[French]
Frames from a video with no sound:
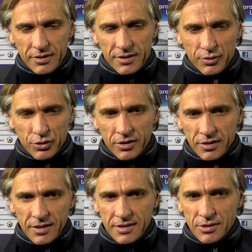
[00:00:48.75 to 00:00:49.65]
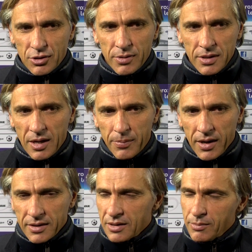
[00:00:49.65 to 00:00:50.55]
avant de rentrer cette semaine, il n'a pas
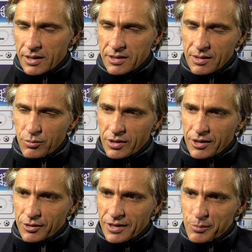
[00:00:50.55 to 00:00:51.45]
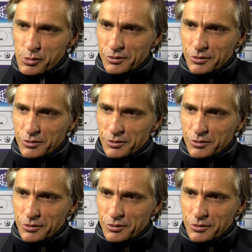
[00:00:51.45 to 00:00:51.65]
arrêté de marquer des buts à l'entraînement.